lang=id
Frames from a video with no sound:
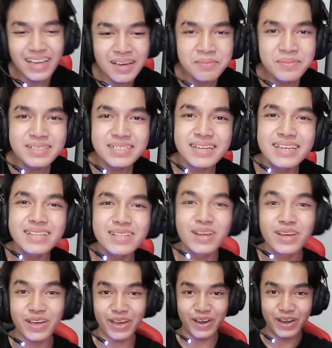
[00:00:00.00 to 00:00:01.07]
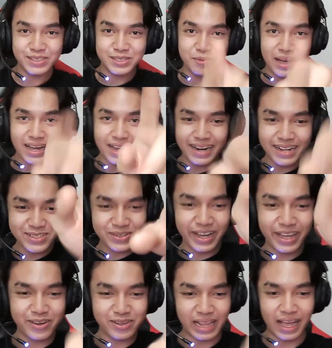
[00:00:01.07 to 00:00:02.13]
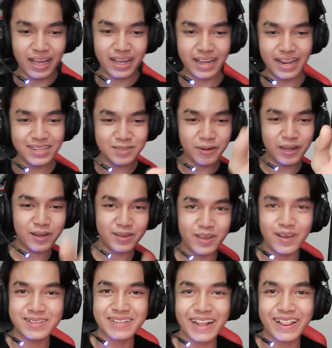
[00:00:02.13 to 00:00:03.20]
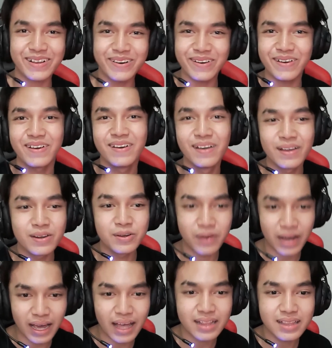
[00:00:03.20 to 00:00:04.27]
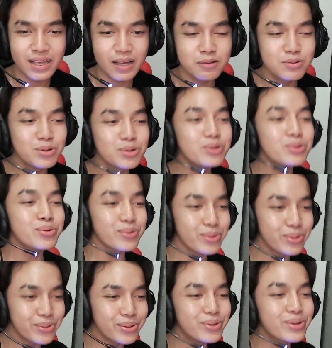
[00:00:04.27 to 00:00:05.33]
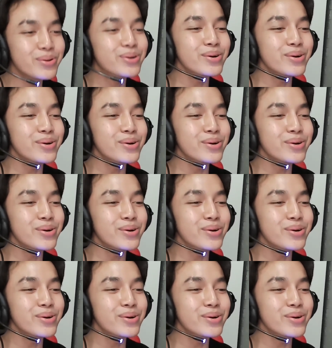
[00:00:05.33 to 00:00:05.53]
bisa gitu. Ya, ya, coba kalian juga ikut lah. Kalian coba ikut. Yuk, satu, dua, tiga. Hu, hu, hu.